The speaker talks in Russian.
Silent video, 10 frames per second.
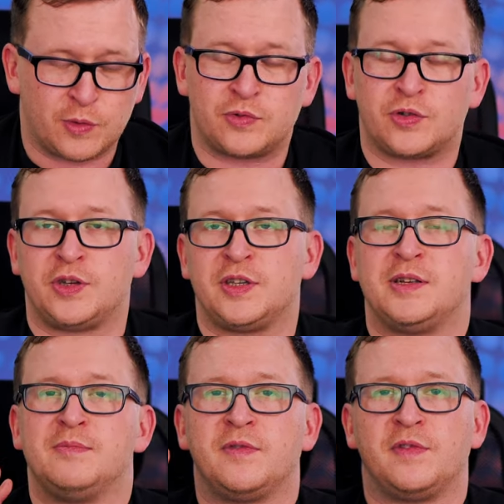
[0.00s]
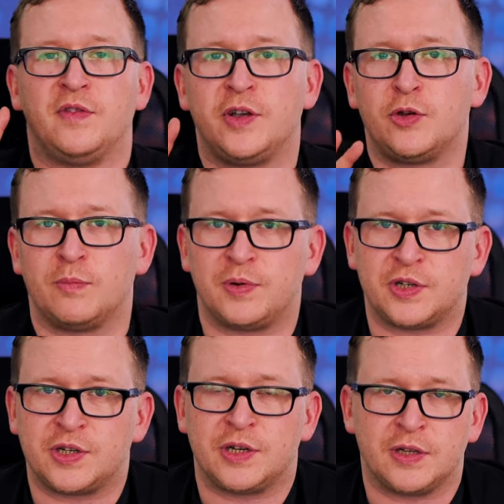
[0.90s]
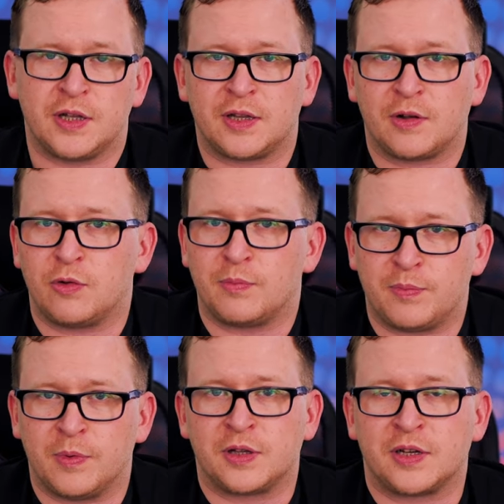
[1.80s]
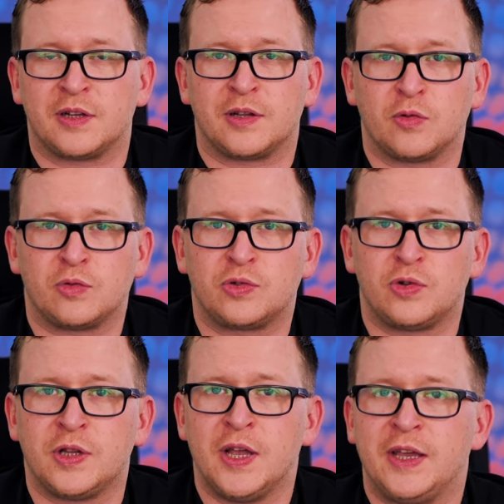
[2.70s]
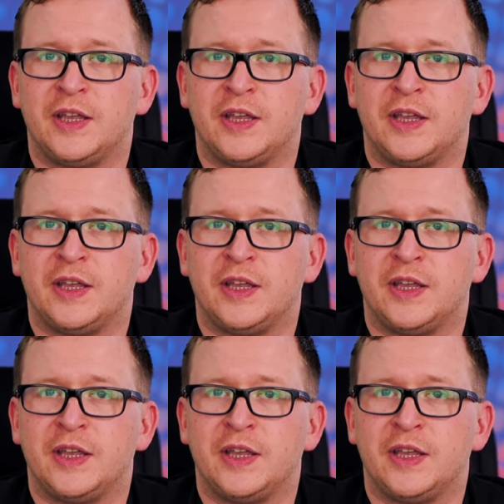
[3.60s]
В том, что если мы вдвоем пришли на такой открытый аукцион,